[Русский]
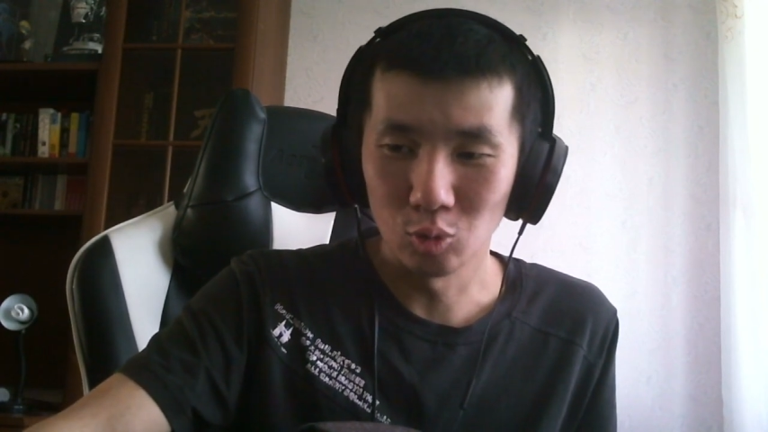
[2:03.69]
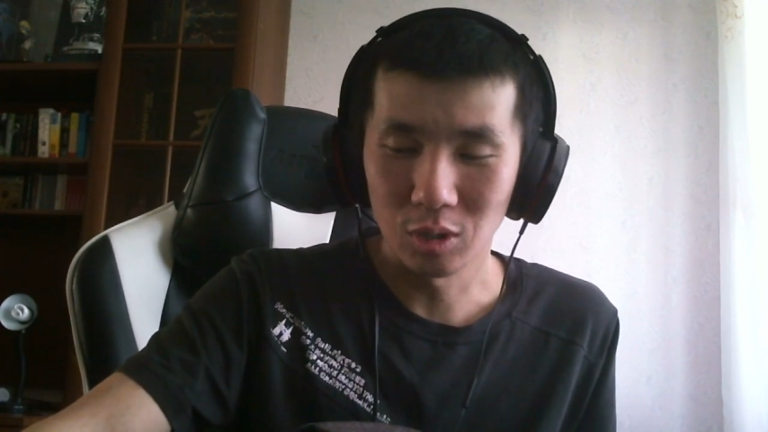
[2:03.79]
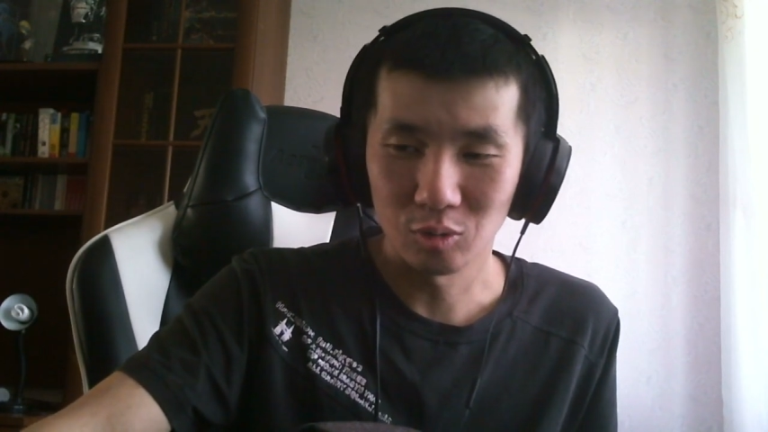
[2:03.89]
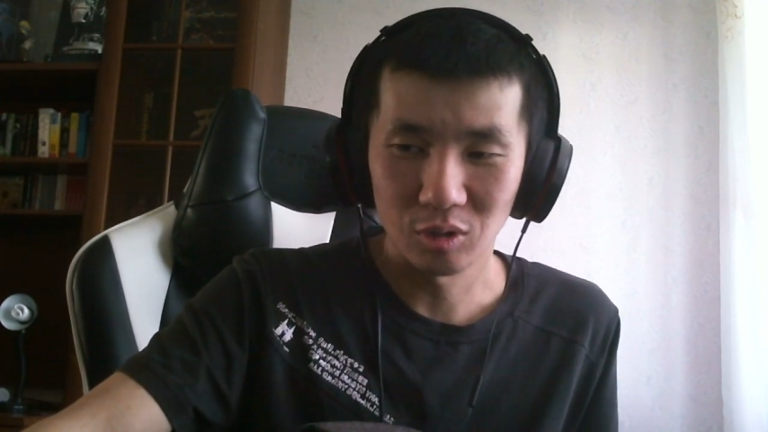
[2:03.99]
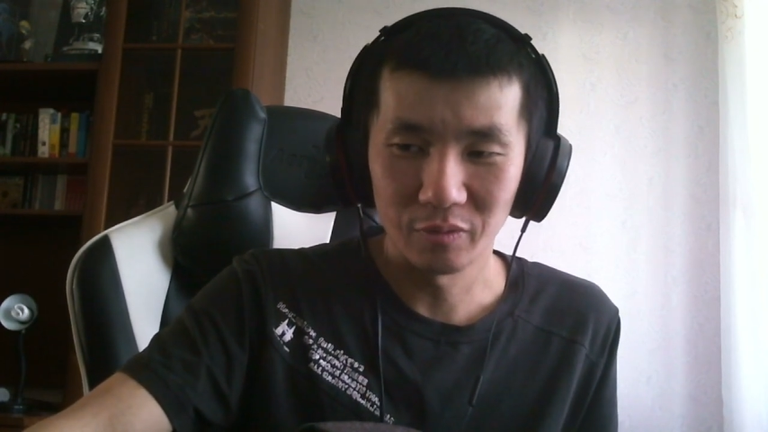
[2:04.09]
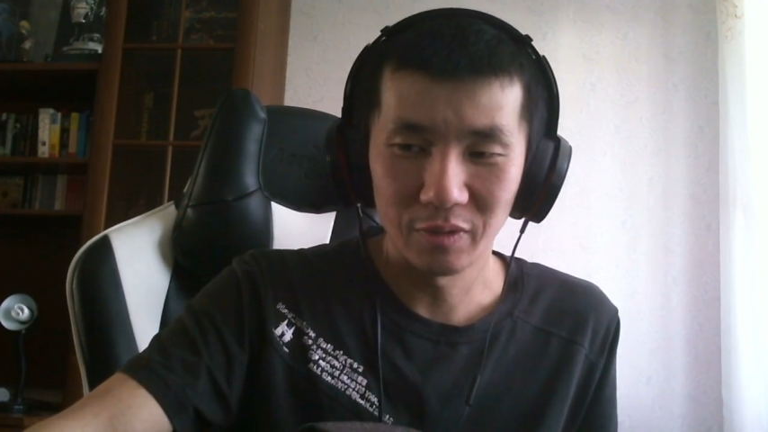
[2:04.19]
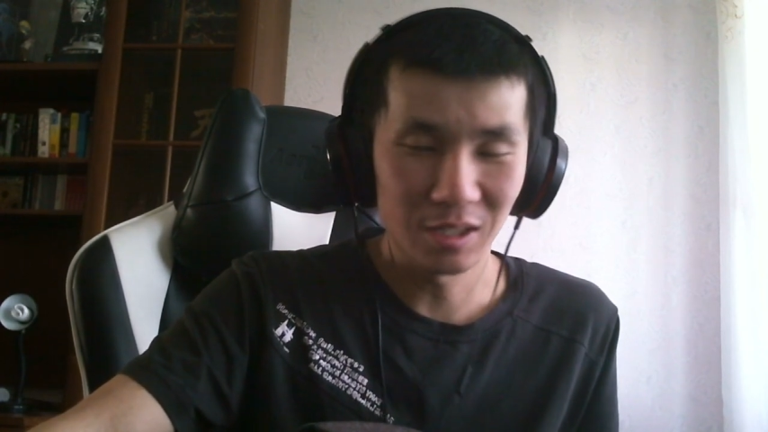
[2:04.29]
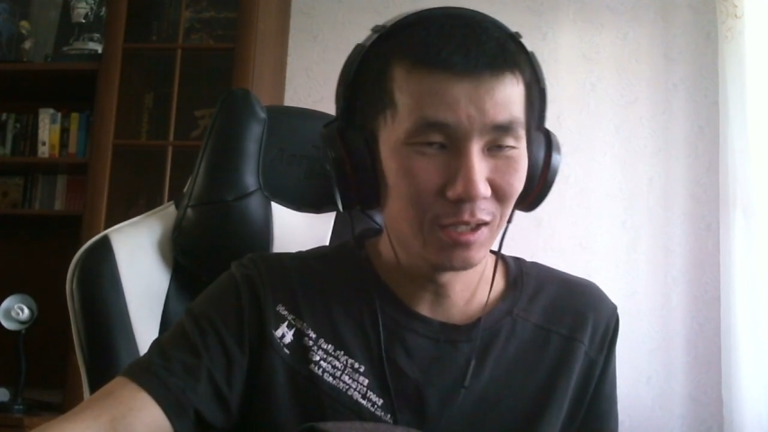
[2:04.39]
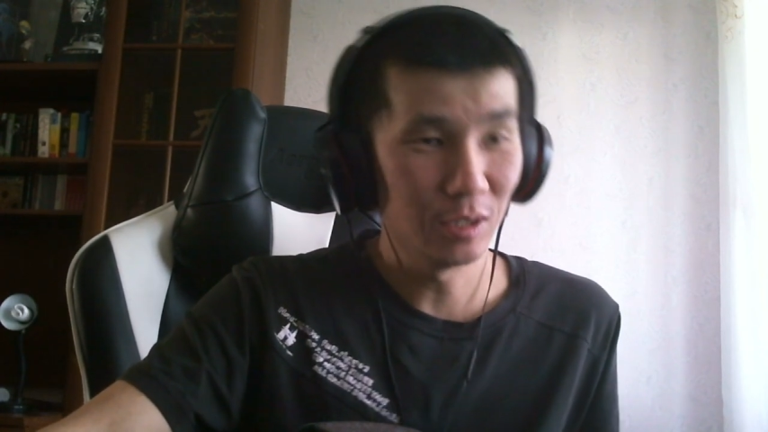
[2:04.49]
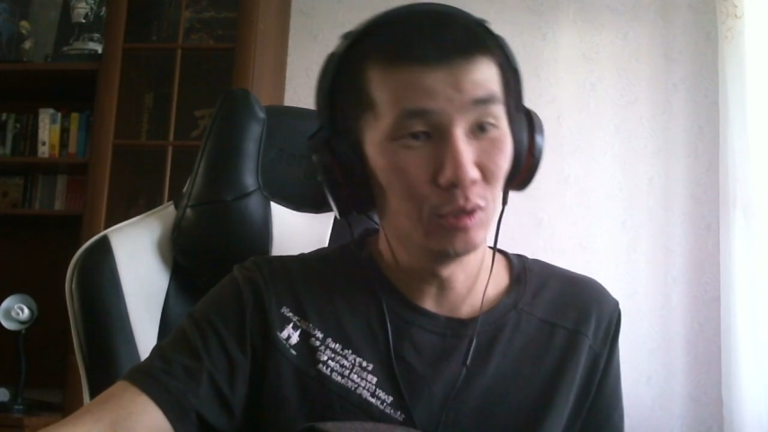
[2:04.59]
которая
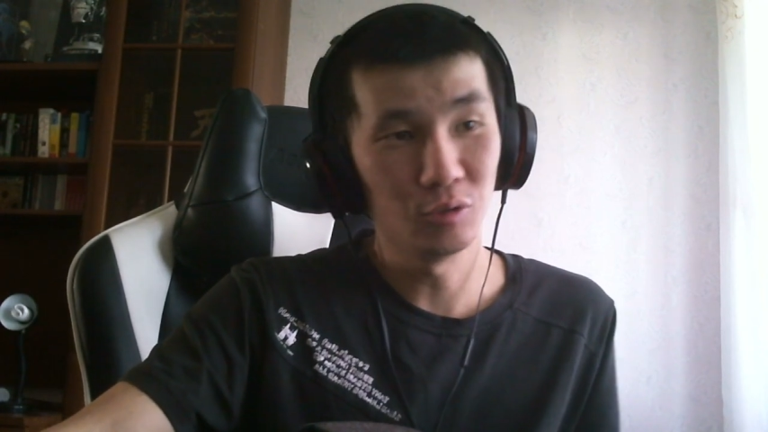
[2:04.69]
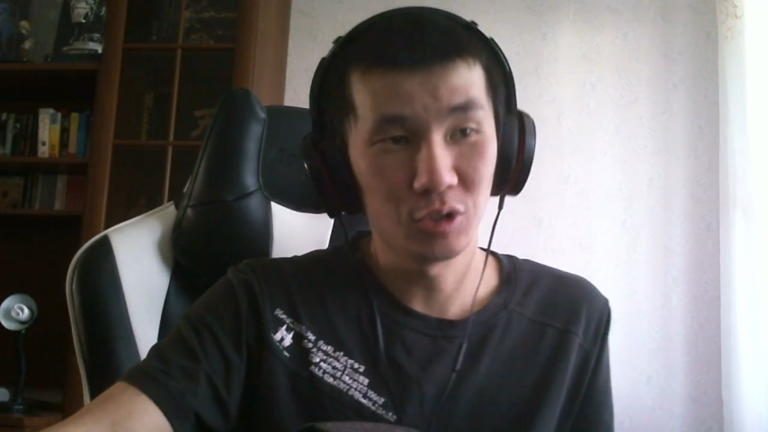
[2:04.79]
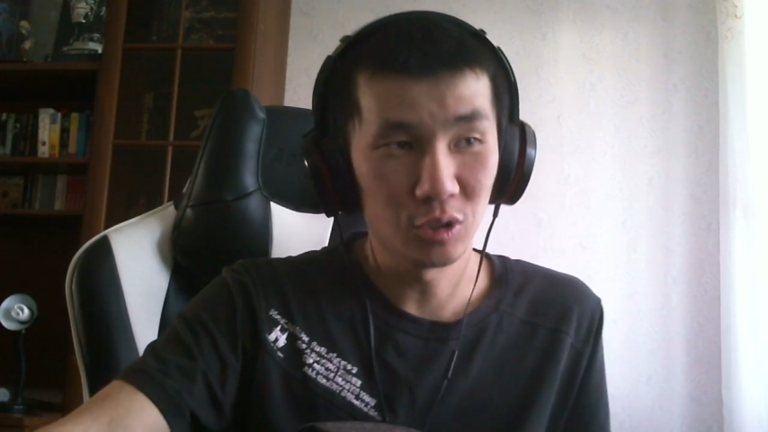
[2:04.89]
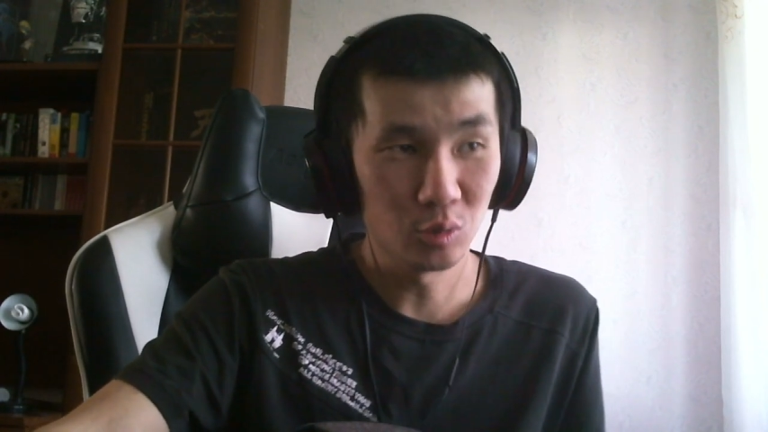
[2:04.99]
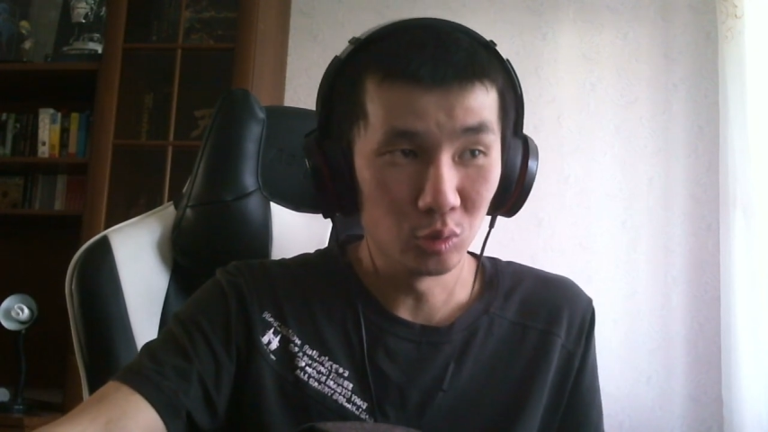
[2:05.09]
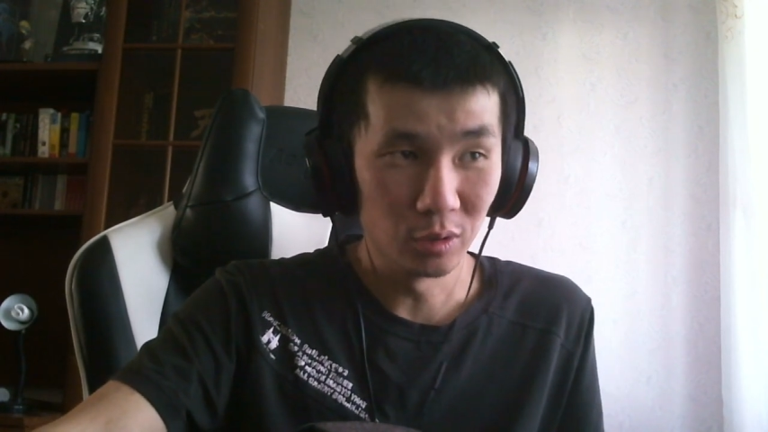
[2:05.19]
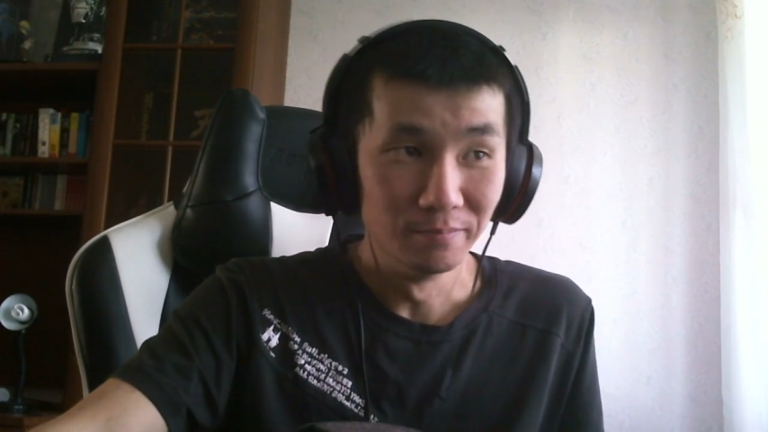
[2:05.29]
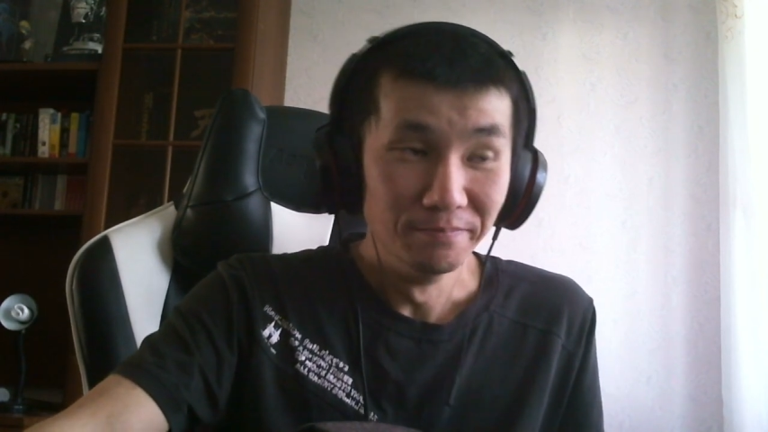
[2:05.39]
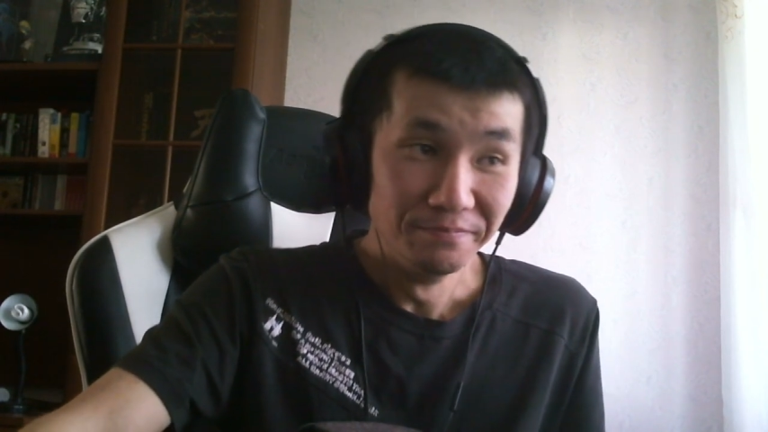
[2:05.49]
выглядит не очень гуд.